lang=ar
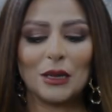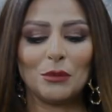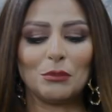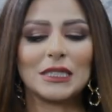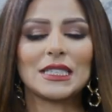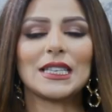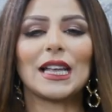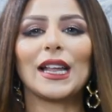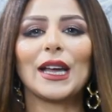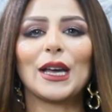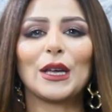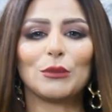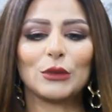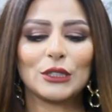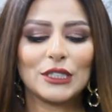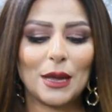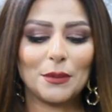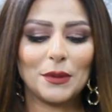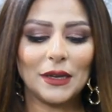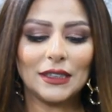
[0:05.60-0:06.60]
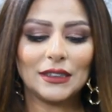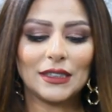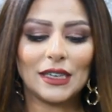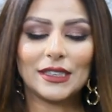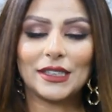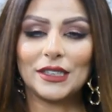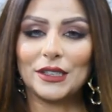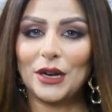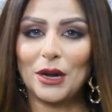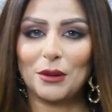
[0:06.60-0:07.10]
مساء الخير متابعينا
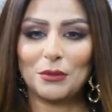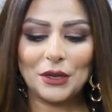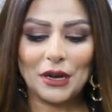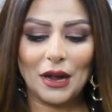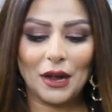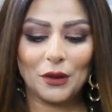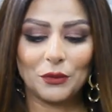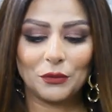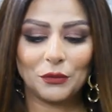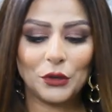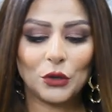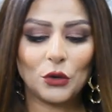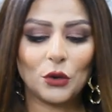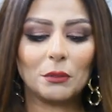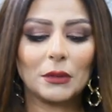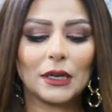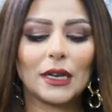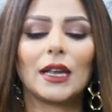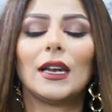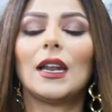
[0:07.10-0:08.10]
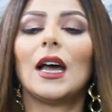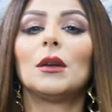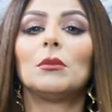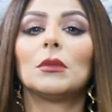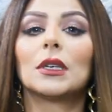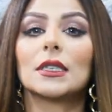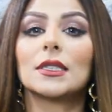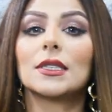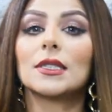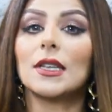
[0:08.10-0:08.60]
الكرام برحب فيكم من خلال
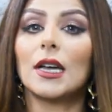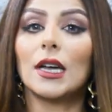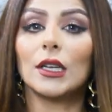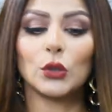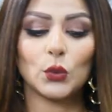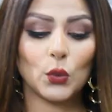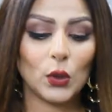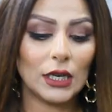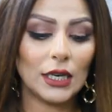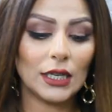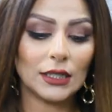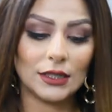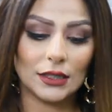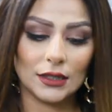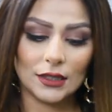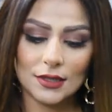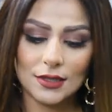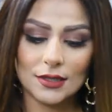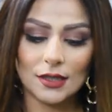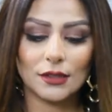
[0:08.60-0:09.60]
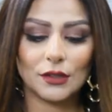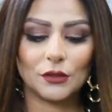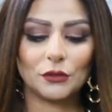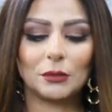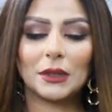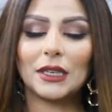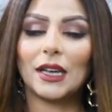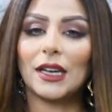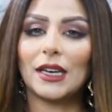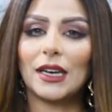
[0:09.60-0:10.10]
منصات والتي نستضيف
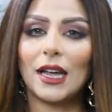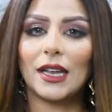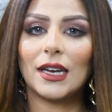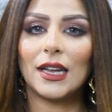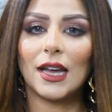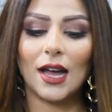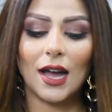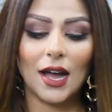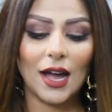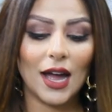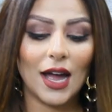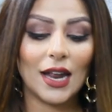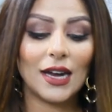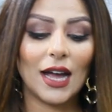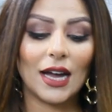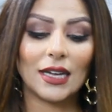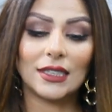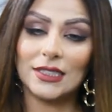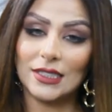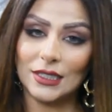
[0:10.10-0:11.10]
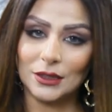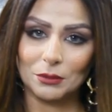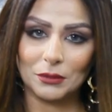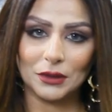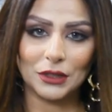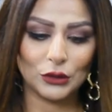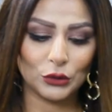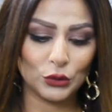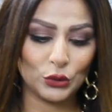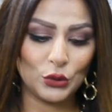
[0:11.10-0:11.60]
من خلالها العديد
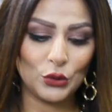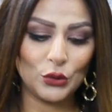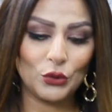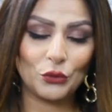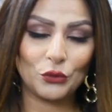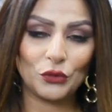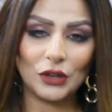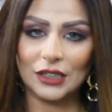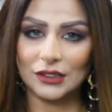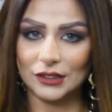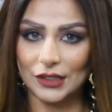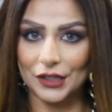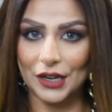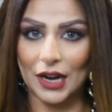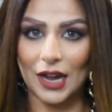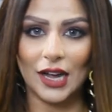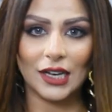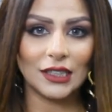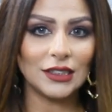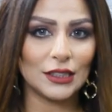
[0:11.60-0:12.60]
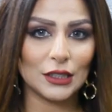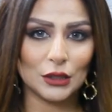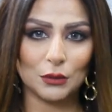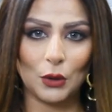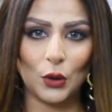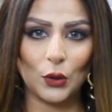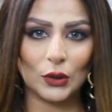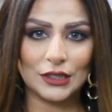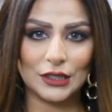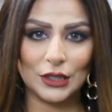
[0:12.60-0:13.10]
من الضيوف لطرح عدة
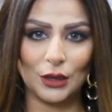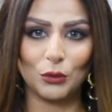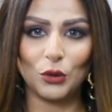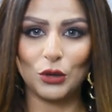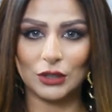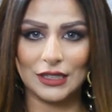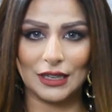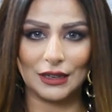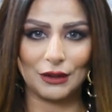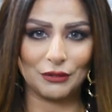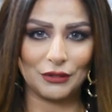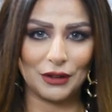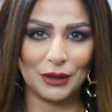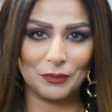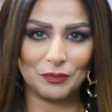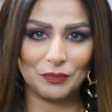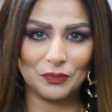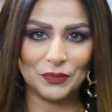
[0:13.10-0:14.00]
مواضيع مختلفة